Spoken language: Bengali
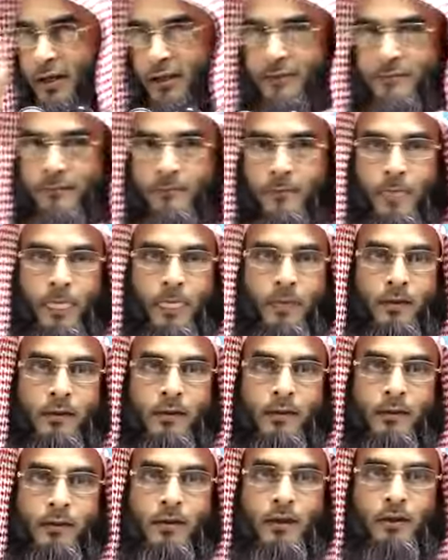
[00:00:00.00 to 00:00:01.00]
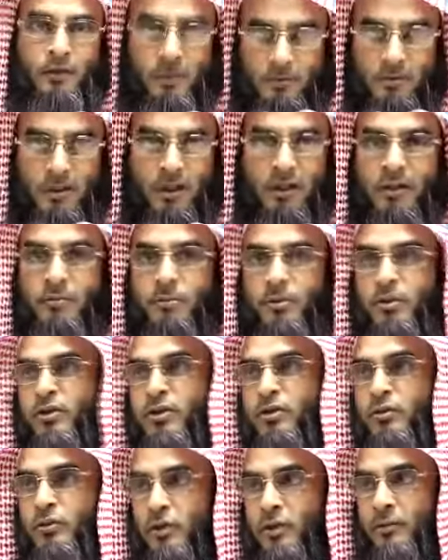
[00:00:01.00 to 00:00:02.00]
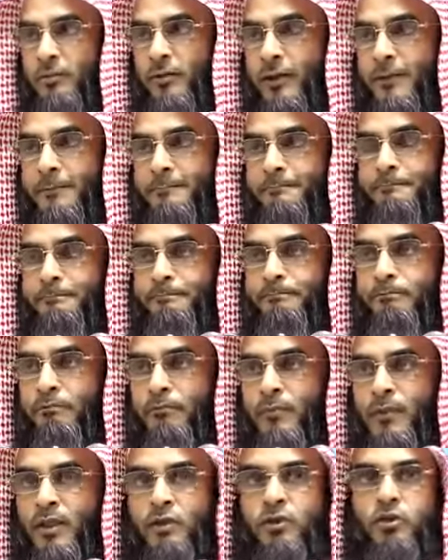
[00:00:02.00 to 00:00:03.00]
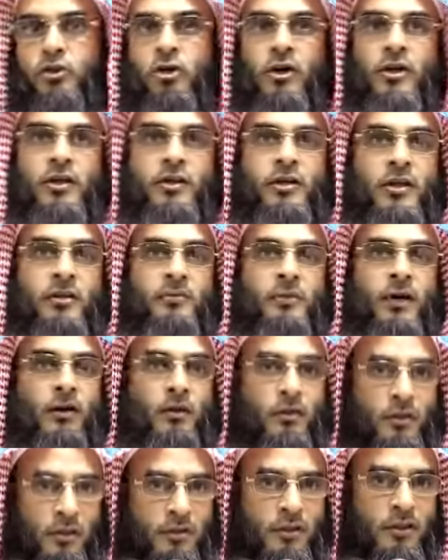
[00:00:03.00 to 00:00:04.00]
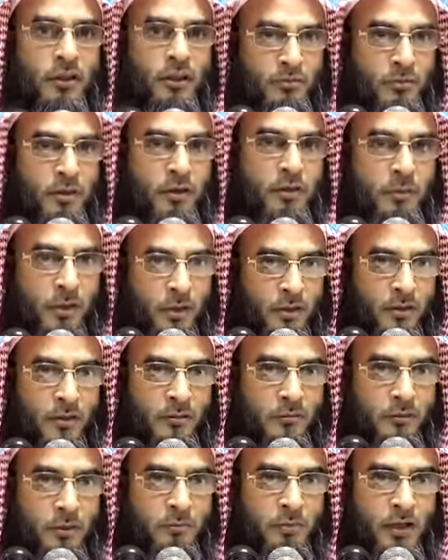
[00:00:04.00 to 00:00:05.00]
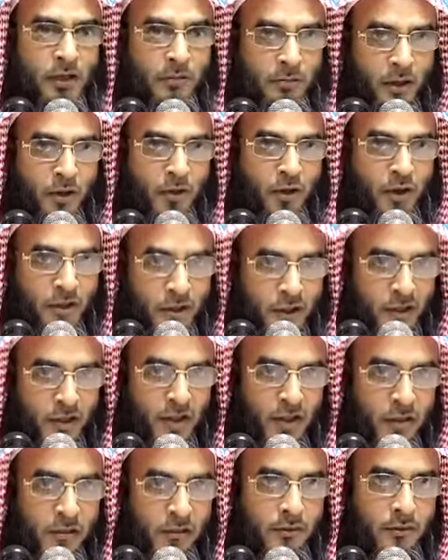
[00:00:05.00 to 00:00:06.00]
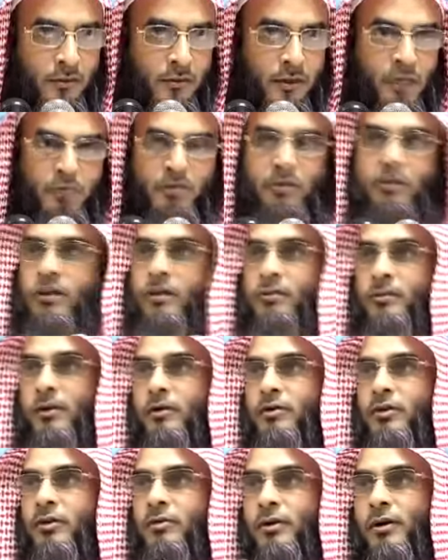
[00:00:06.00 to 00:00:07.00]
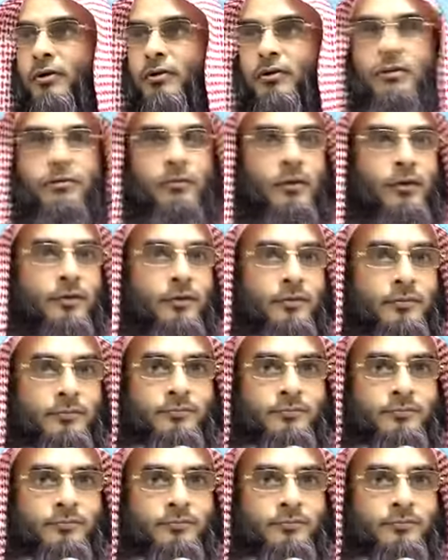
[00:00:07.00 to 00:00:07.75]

রাখেন যেমন এখানে প্রশ্ন উঠতে পারে ছয় দিয়ে ভাগ করে দিয়ে দিলাম বিনা ভাগ বিনা ভাঙনে ঠিক না আমরা তো এটা বারো দিয়ে ভাগ করতে পারি